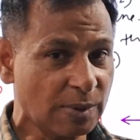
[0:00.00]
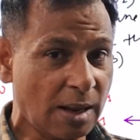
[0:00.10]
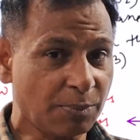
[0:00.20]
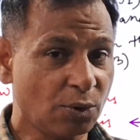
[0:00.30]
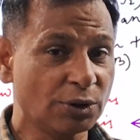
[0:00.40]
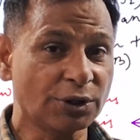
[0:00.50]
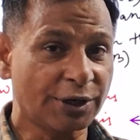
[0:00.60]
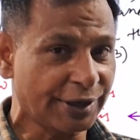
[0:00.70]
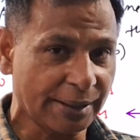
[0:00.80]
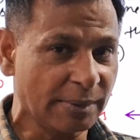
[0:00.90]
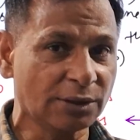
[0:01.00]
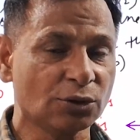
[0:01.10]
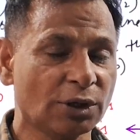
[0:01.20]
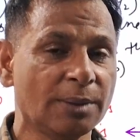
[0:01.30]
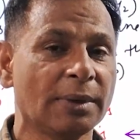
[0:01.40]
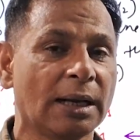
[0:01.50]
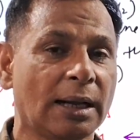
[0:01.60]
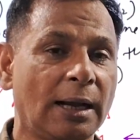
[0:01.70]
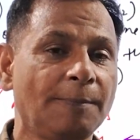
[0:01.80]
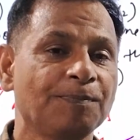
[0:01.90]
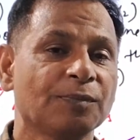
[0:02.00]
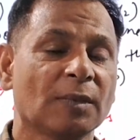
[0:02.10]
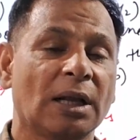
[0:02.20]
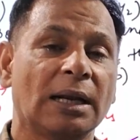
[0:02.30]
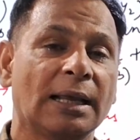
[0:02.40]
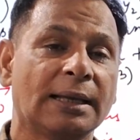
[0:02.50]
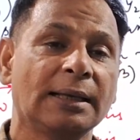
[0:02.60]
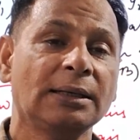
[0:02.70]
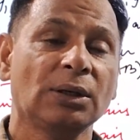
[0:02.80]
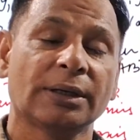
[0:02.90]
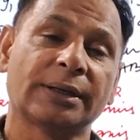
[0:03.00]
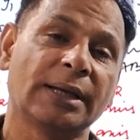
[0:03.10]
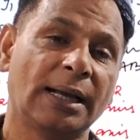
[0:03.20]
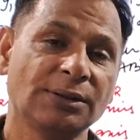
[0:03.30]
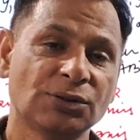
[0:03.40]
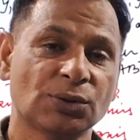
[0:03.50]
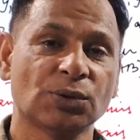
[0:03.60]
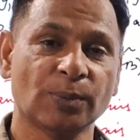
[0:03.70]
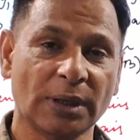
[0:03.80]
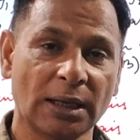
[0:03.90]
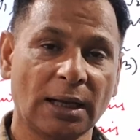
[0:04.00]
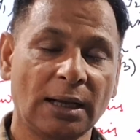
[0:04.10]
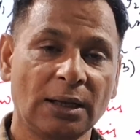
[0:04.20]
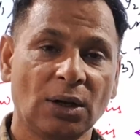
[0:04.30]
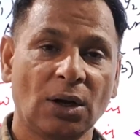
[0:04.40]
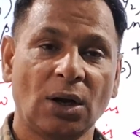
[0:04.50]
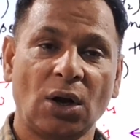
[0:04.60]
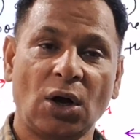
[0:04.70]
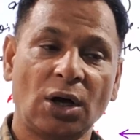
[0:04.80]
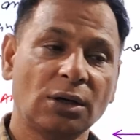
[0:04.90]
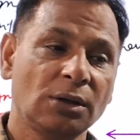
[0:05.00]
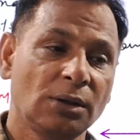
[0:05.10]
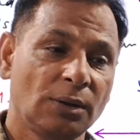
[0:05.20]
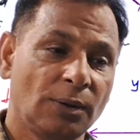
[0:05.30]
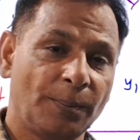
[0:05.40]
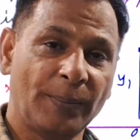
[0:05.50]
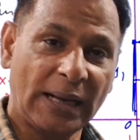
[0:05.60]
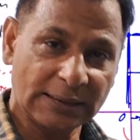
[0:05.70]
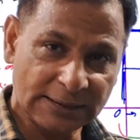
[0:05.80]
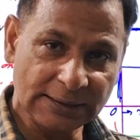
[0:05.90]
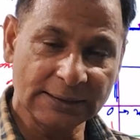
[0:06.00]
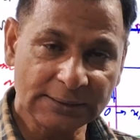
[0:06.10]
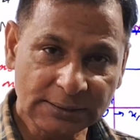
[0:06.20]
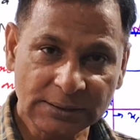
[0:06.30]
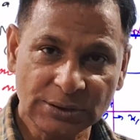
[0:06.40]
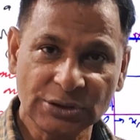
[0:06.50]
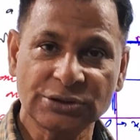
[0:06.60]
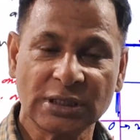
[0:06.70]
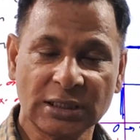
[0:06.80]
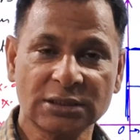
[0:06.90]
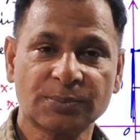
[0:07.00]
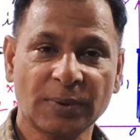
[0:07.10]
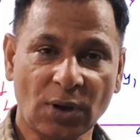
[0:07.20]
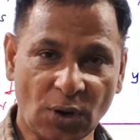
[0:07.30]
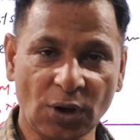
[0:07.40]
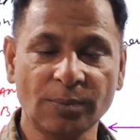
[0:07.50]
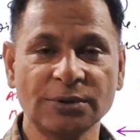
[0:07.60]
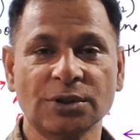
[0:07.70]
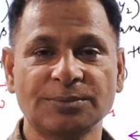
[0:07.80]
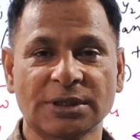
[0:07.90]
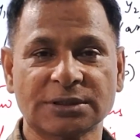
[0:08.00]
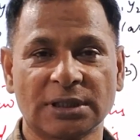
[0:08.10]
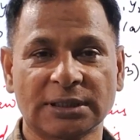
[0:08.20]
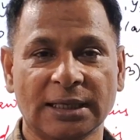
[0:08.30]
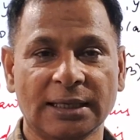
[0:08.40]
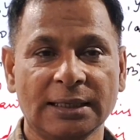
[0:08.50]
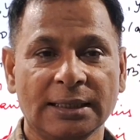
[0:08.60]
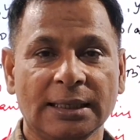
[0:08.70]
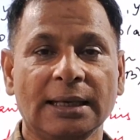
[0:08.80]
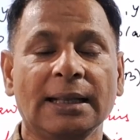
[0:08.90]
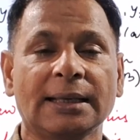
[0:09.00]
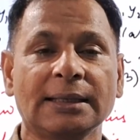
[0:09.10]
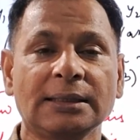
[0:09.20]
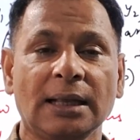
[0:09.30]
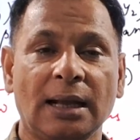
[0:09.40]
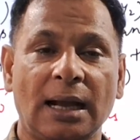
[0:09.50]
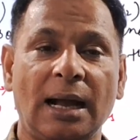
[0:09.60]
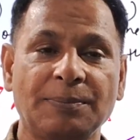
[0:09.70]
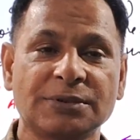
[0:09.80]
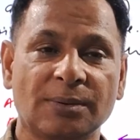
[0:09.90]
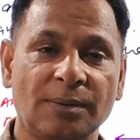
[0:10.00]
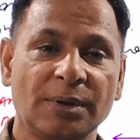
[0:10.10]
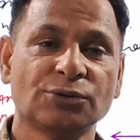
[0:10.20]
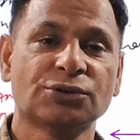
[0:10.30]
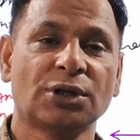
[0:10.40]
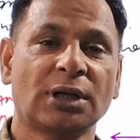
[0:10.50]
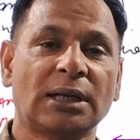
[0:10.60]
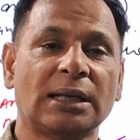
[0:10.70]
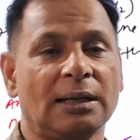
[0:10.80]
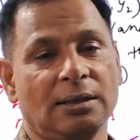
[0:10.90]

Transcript: पर आपको इंटरटेनमेंट तो नहीं मिलेगा लेकिन ज्ञान ज़रूर मिलेगा और मैथ ही नहीं इस चैनल्स पे और भी सब्जेक्ट चलते हैं लेकिन आप जब हमें उस तरह का